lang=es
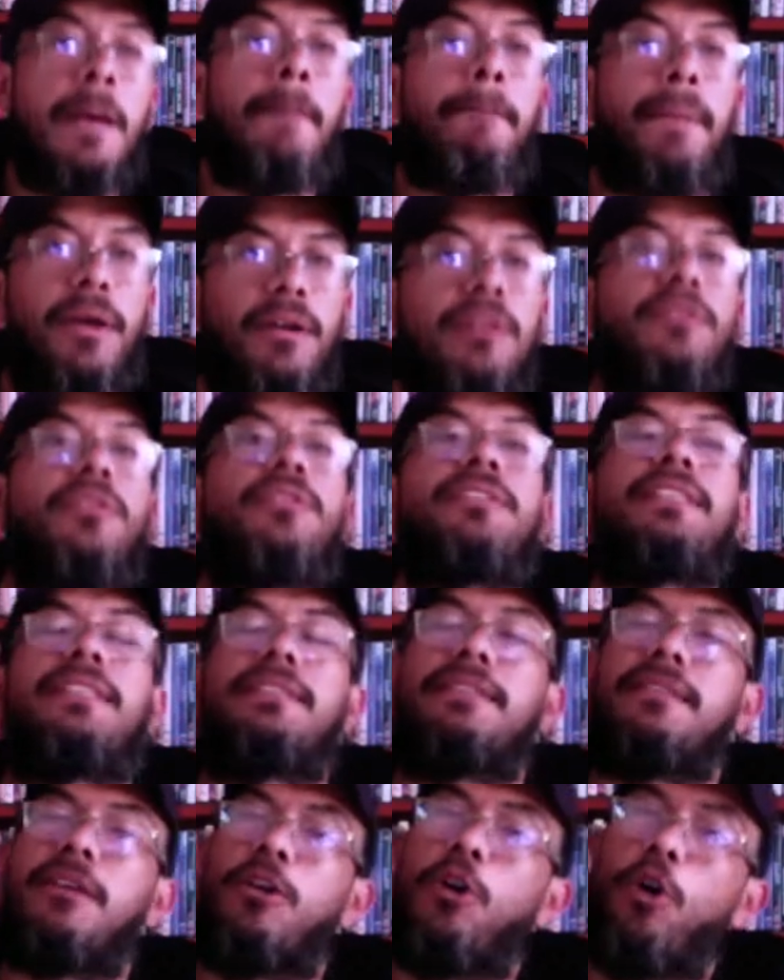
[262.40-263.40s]
Pero
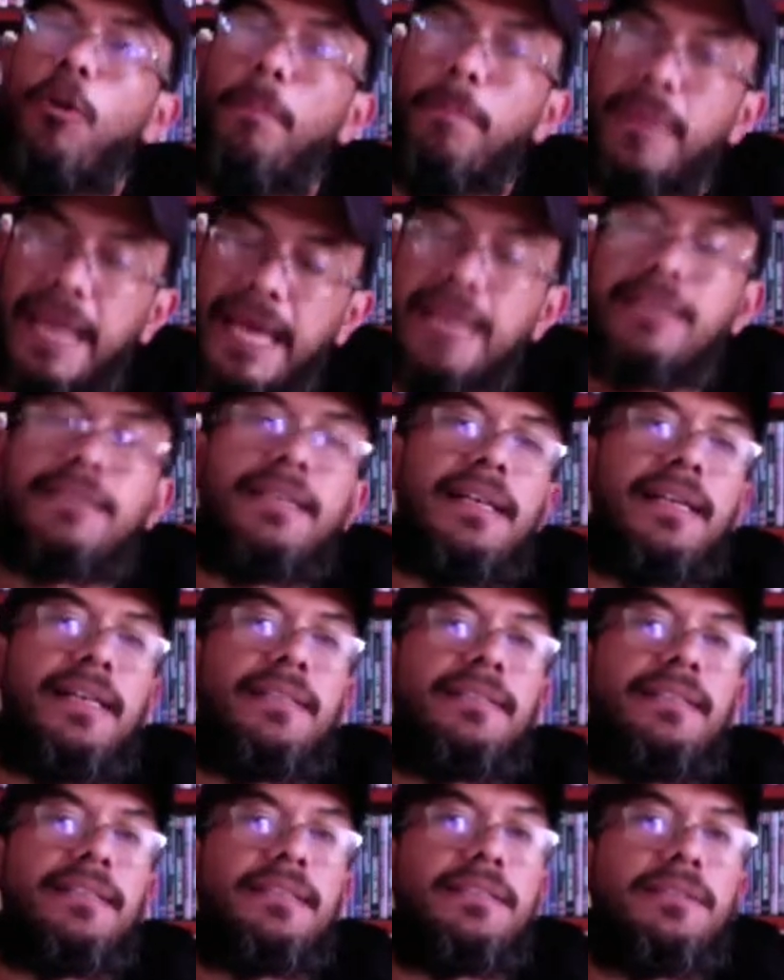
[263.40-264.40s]
entonces comienzan
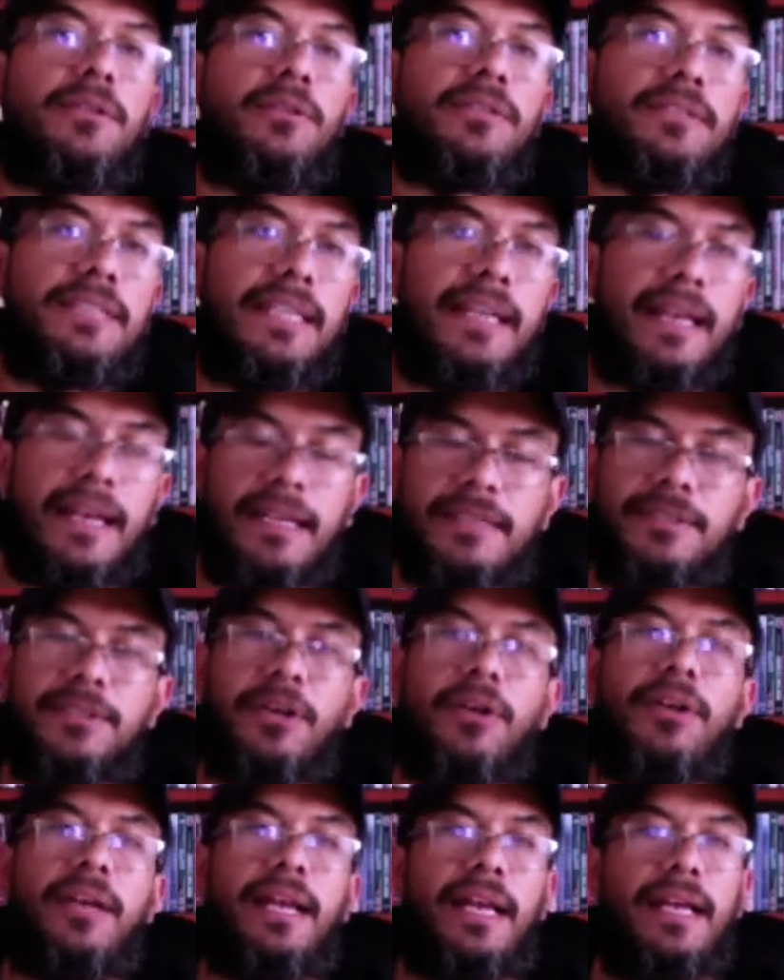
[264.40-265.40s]
estas
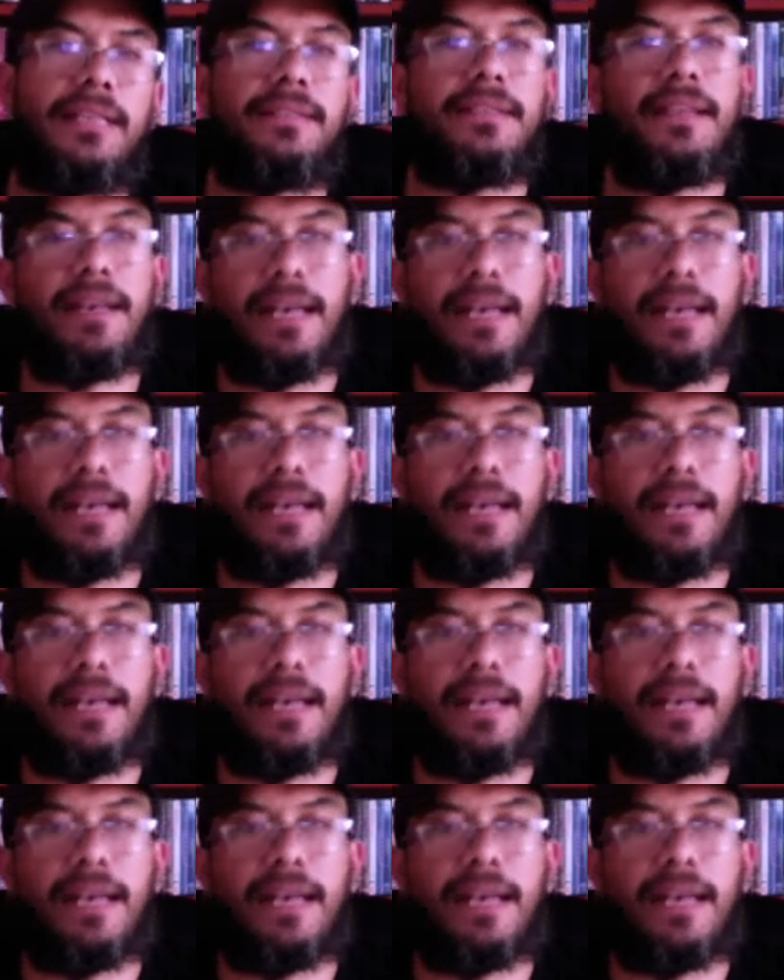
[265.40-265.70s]
consideraciones